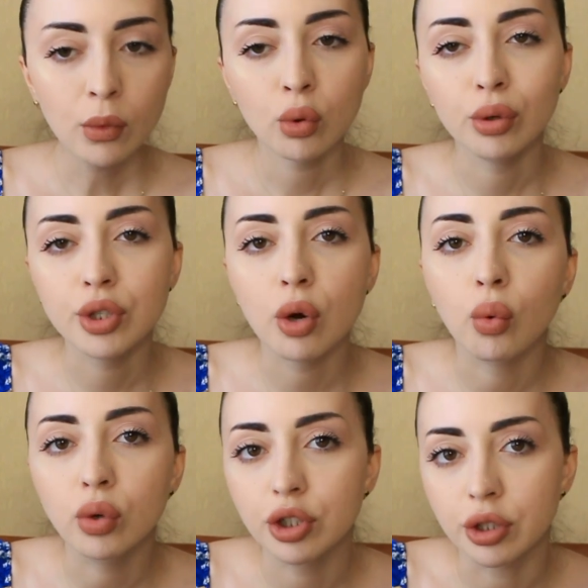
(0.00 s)
То есть я
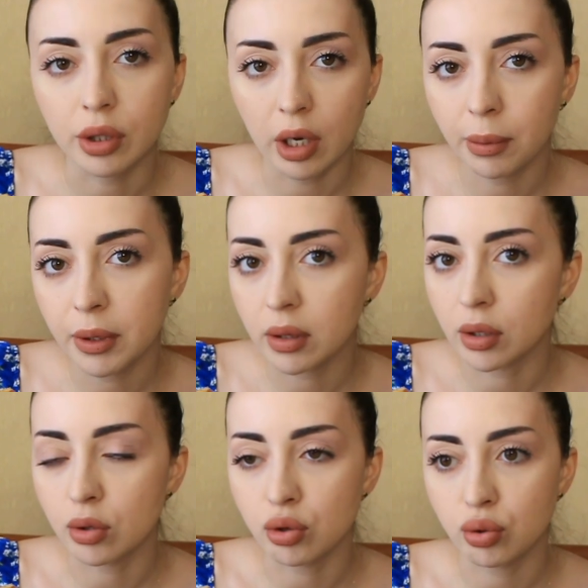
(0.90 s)
очень
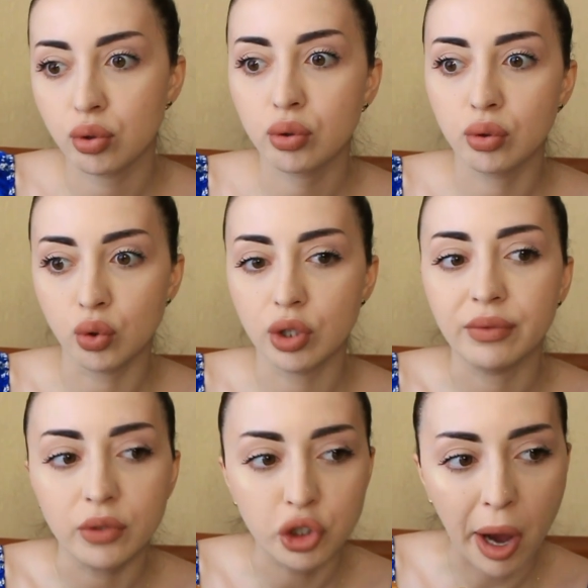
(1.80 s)
трепетно отношусь к
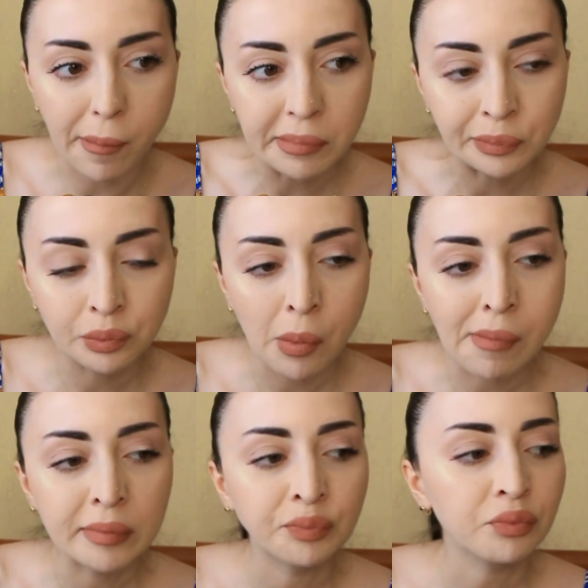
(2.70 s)
чужим вещам.
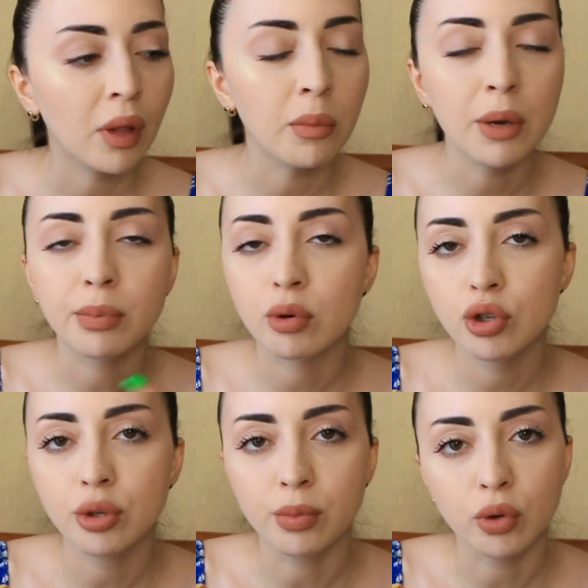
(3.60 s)
Мне
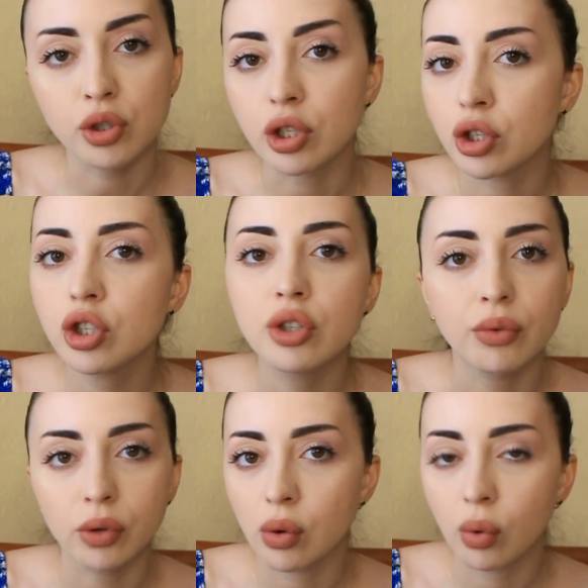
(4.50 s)
проще просто
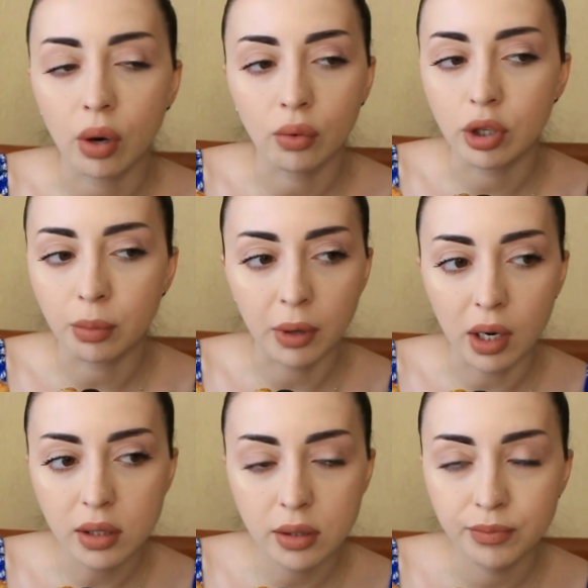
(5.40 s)
ничего ни у кого не
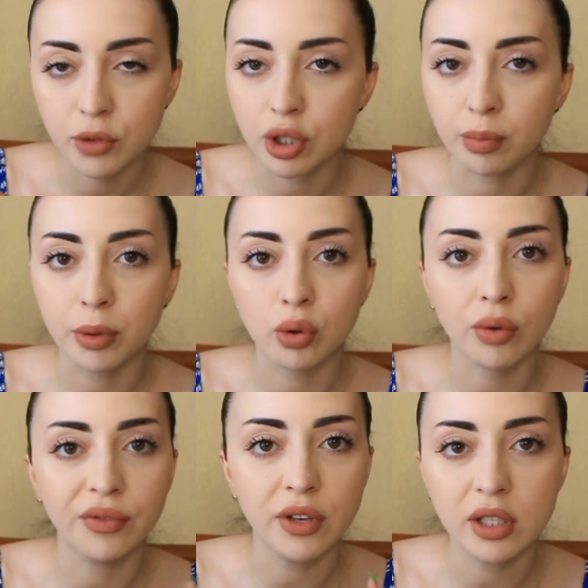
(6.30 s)
брать, чем
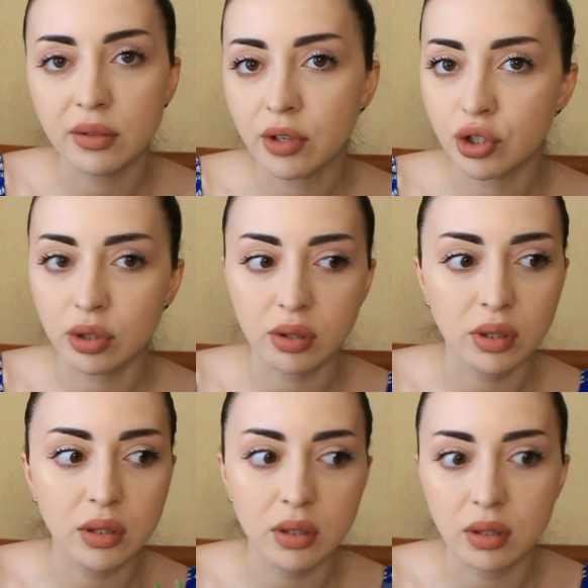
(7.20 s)
потом весь вечер
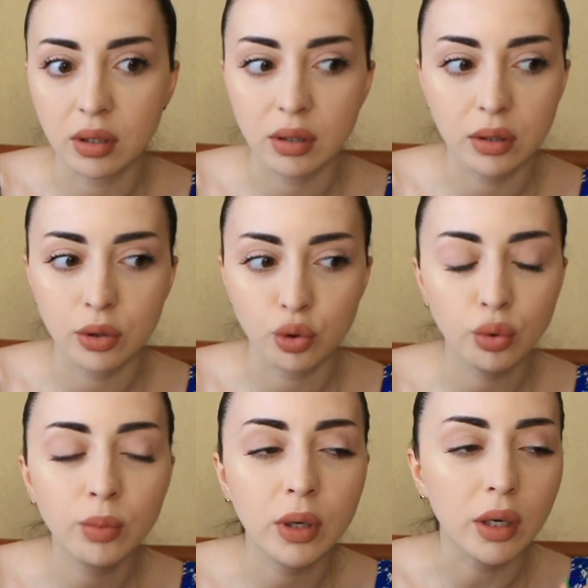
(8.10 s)
трястись над этой
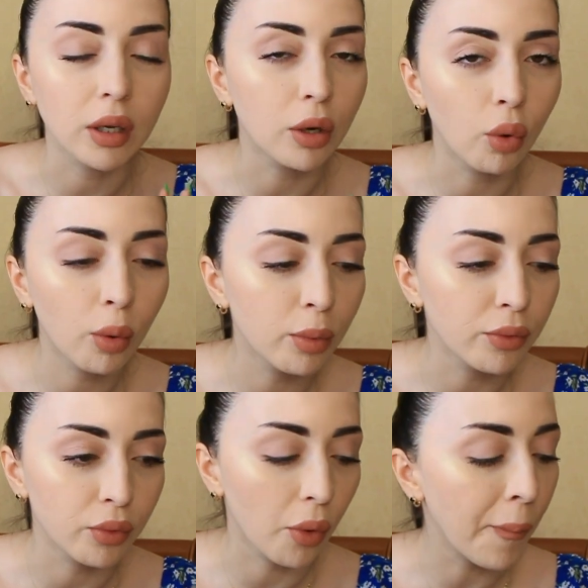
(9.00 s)
сумкой или
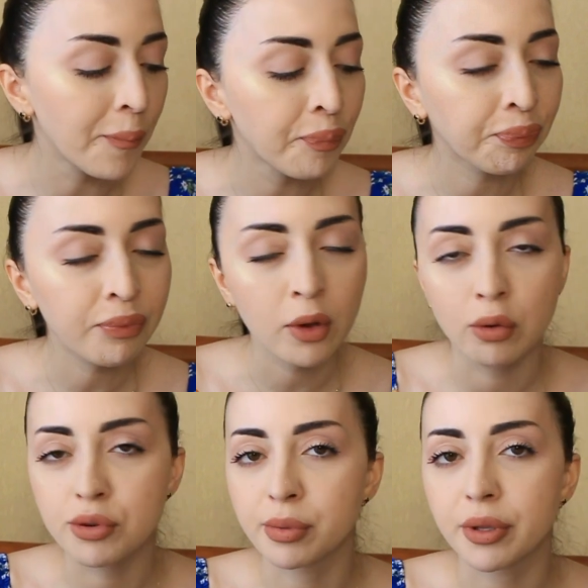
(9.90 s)
обувью.
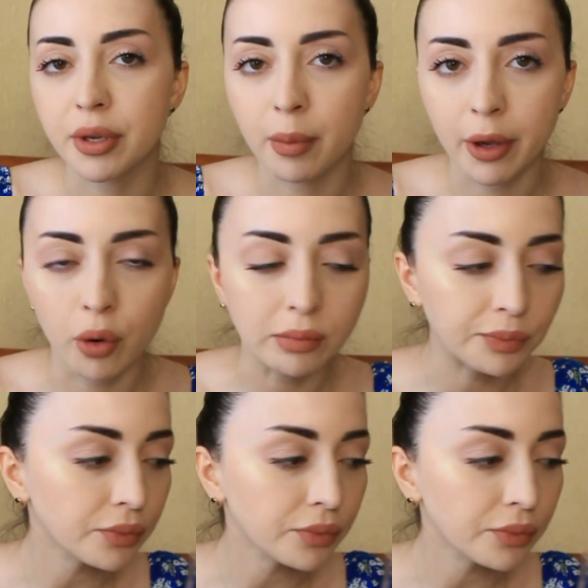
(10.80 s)
В общем, это не мое.